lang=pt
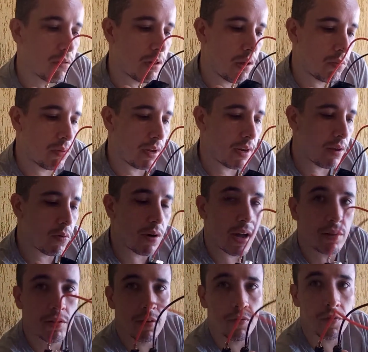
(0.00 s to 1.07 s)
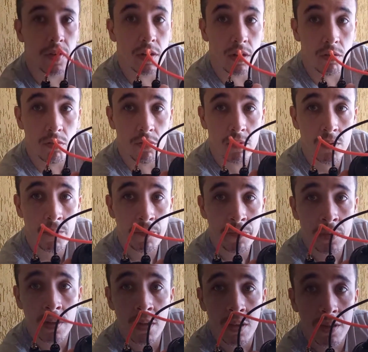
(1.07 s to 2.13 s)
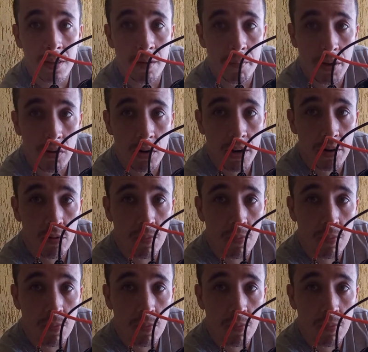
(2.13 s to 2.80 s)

não tem nenhum lado definido. Também olhei no